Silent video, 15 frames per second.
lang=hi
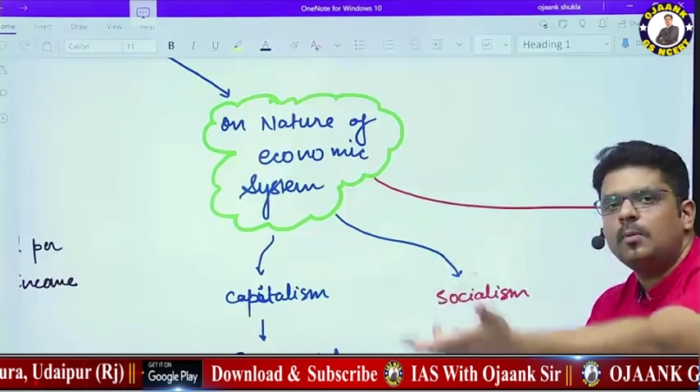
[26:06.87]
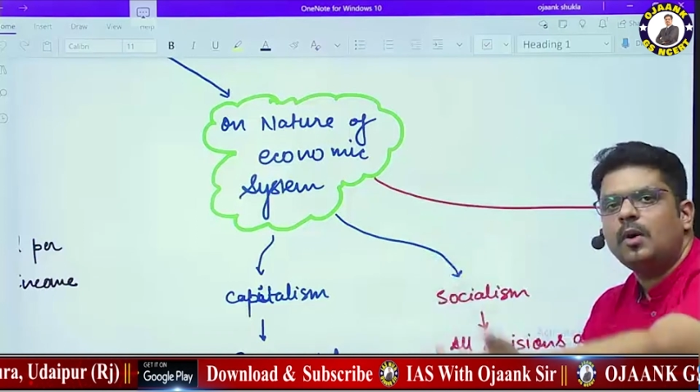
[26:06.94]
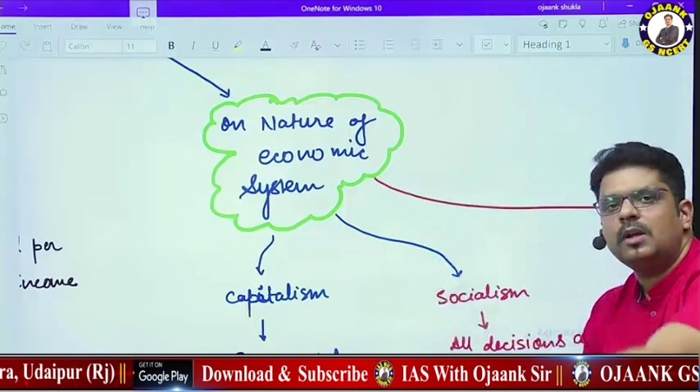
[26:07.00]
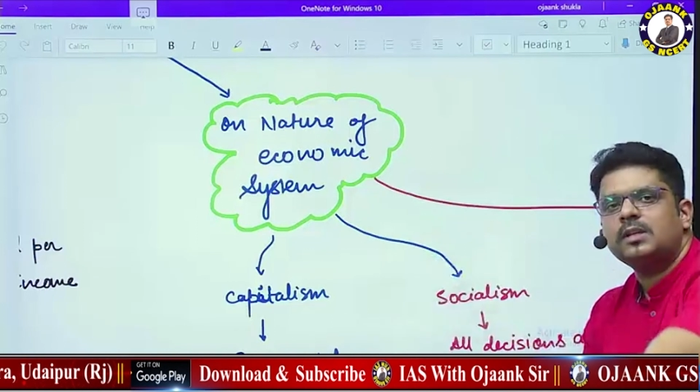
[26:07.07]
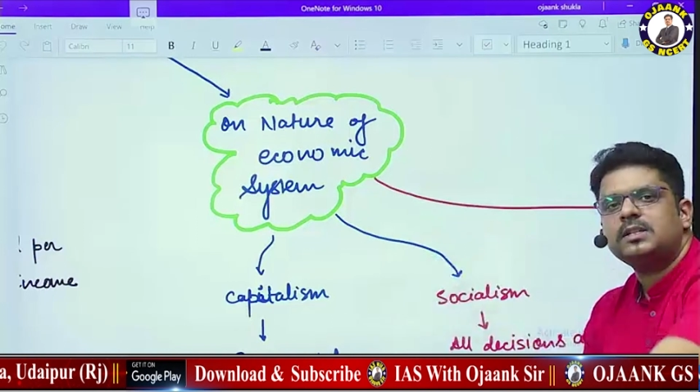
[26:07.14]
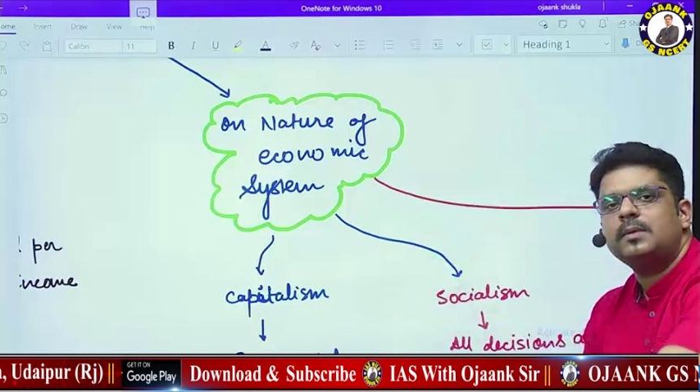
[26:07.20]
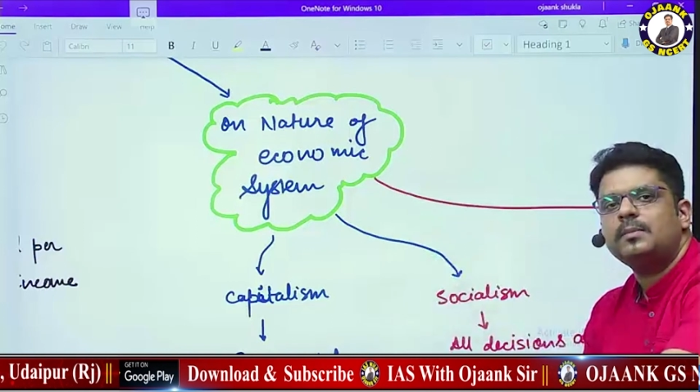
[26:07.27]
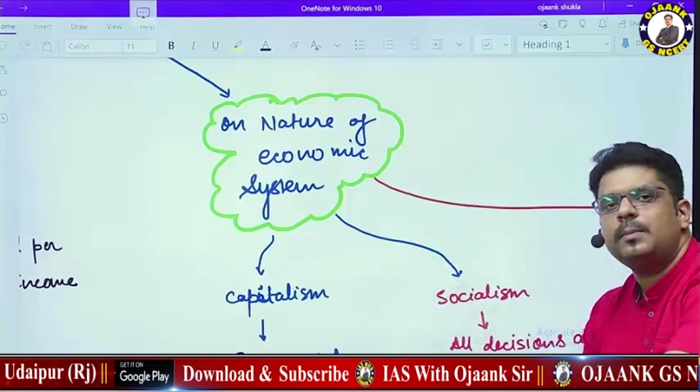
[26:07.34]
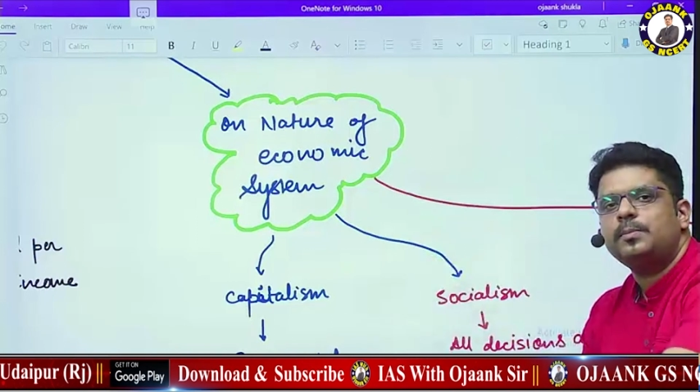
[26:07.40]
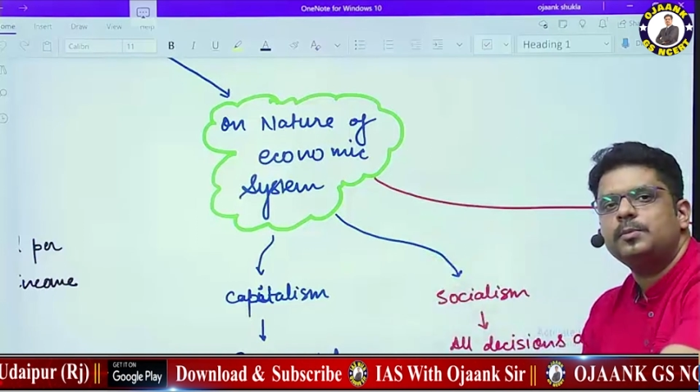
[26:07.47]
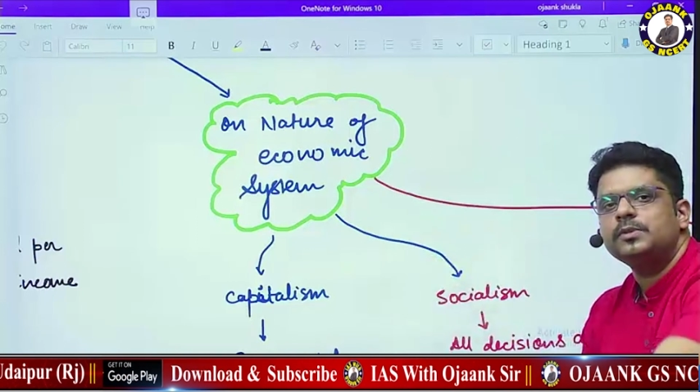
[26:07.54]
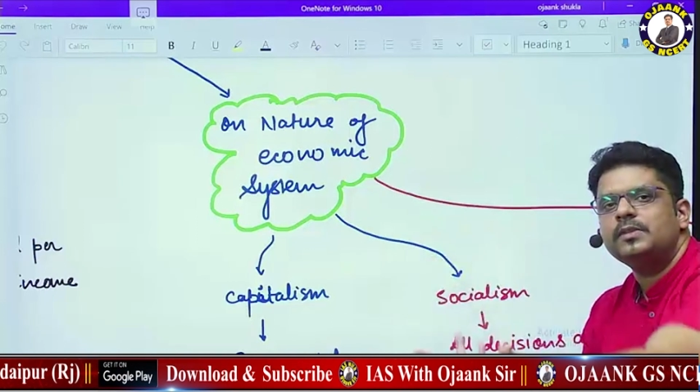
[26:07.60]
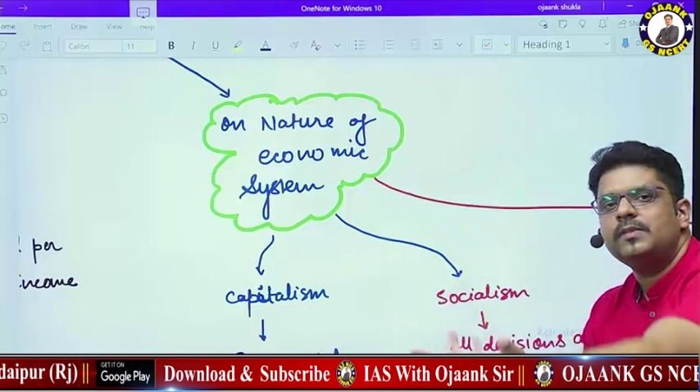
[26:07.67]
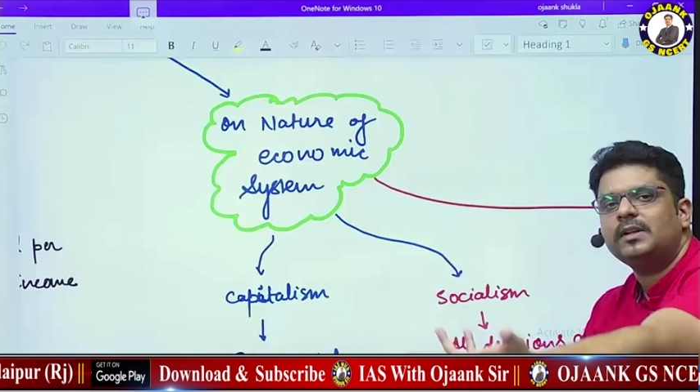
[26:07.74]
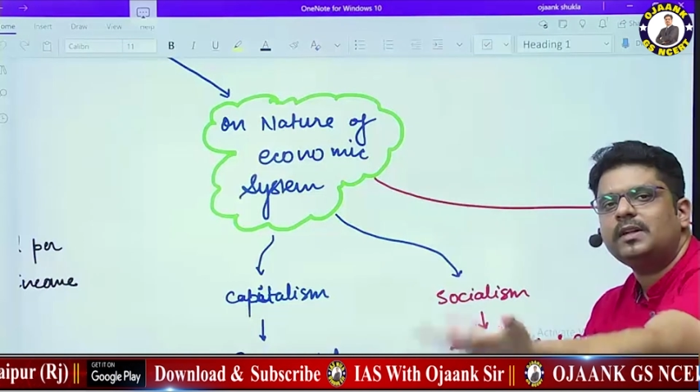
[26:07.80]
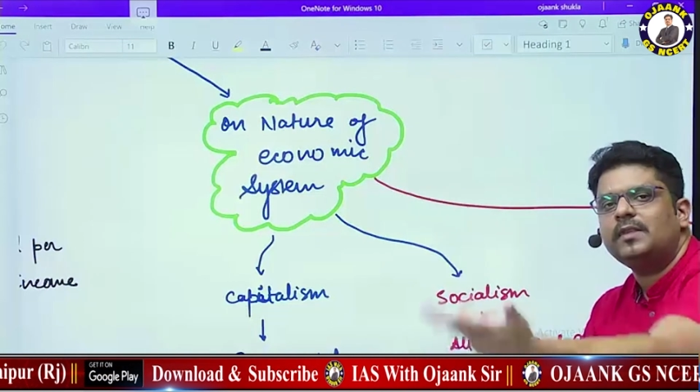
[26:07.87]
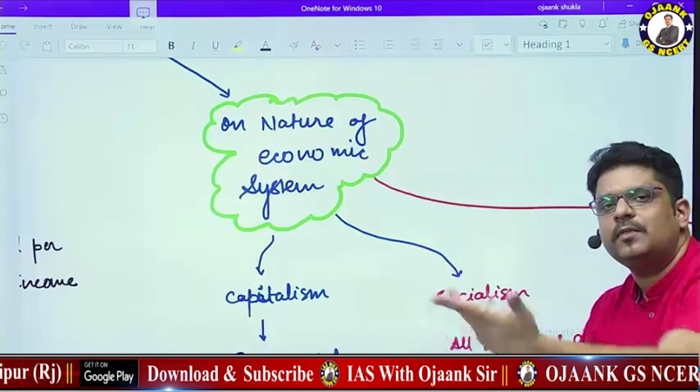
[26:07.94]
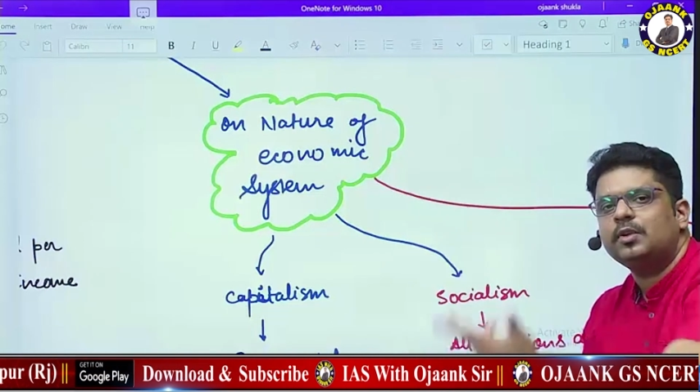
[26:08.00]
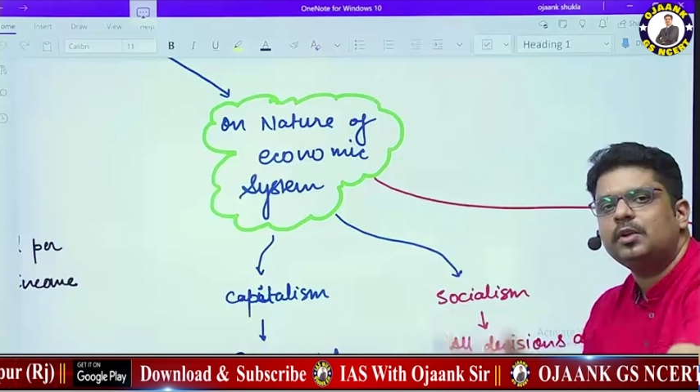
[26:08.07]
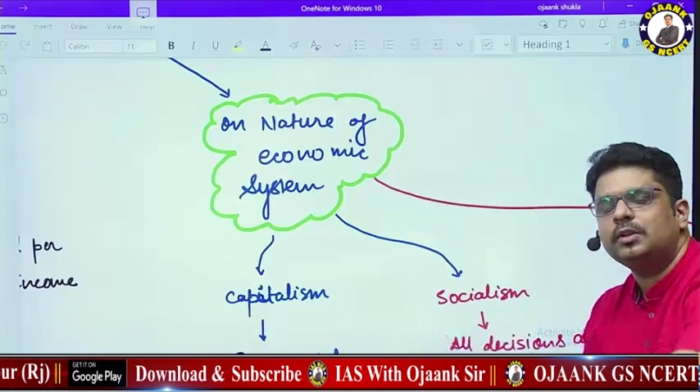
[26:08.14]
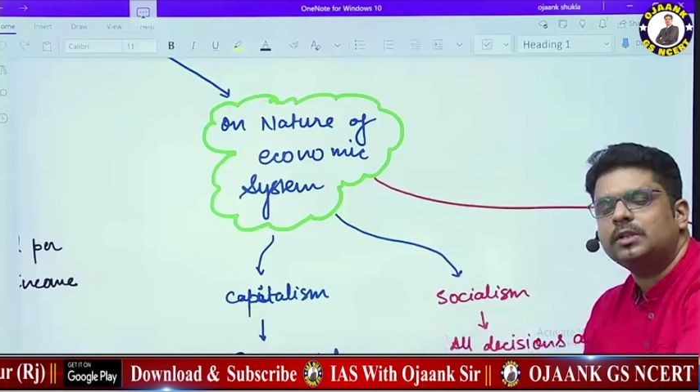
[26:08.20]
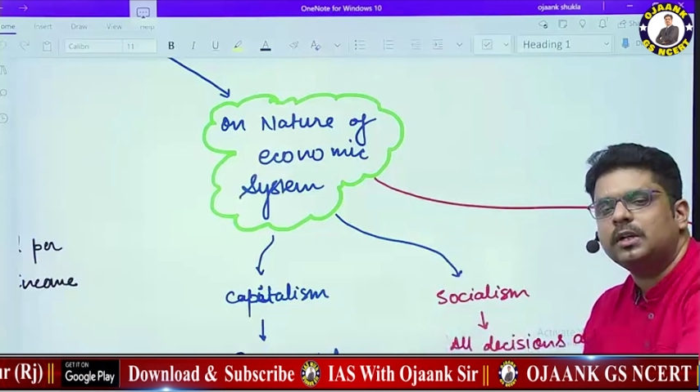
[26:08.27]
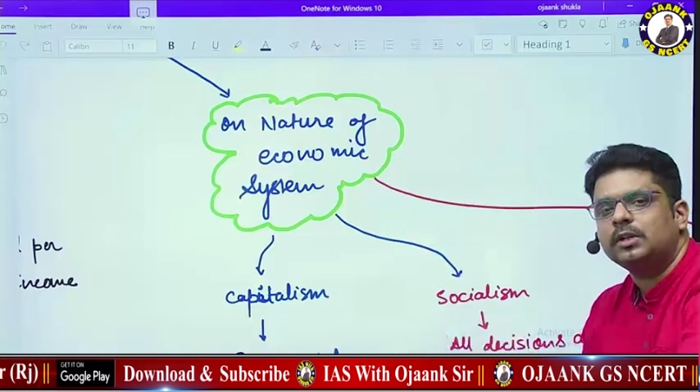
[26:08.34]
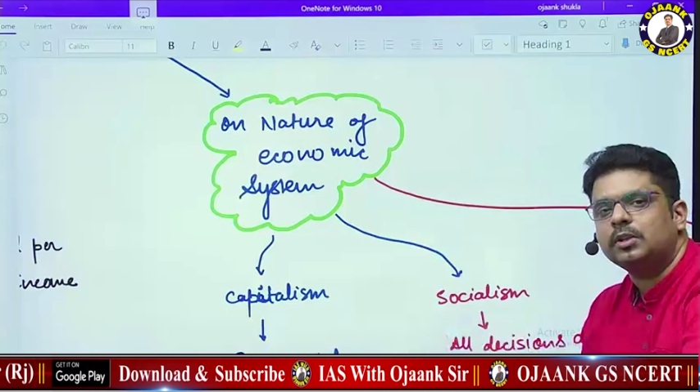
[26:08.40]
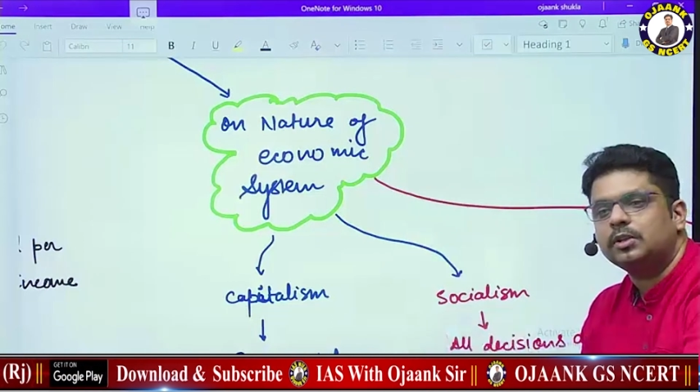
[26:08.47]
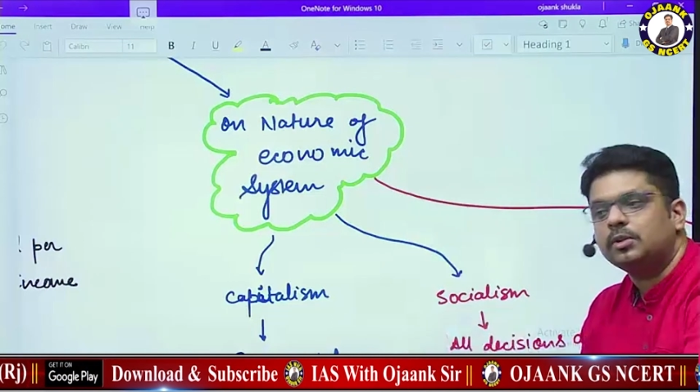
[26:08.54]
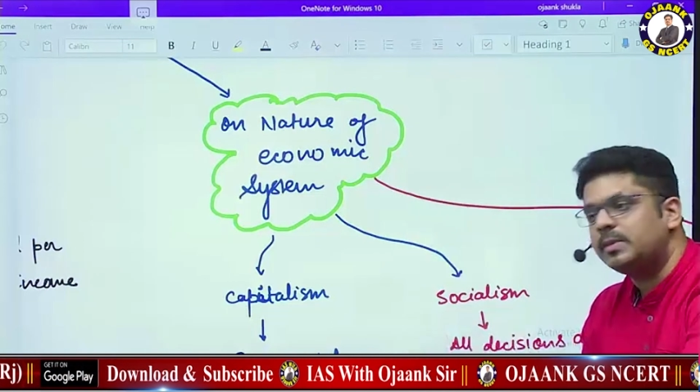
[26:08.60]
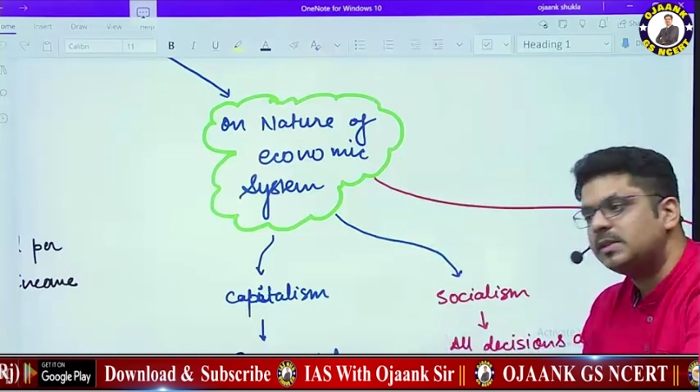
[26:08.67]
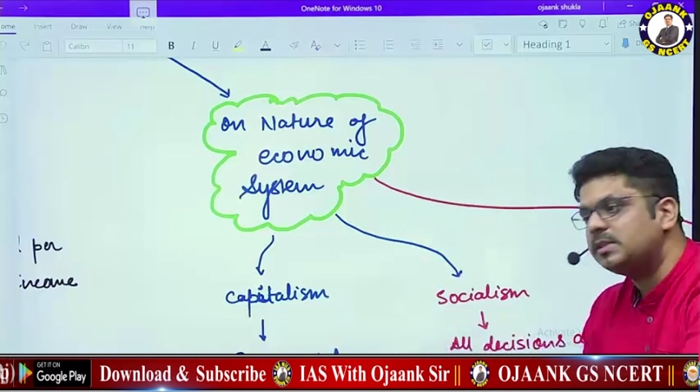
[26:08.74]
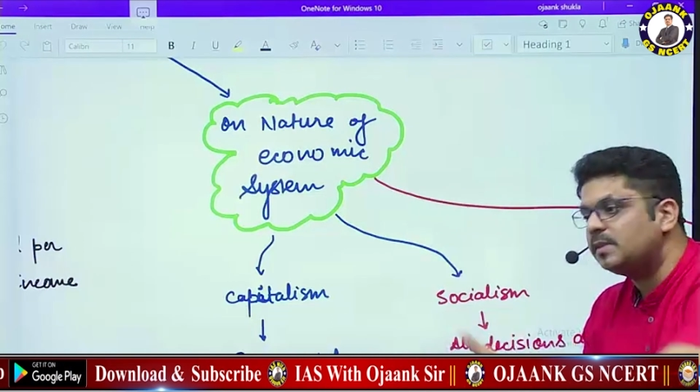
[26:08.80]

मॉल्स का मैं पूंजीवाद का विरोध करता हूं तो मैं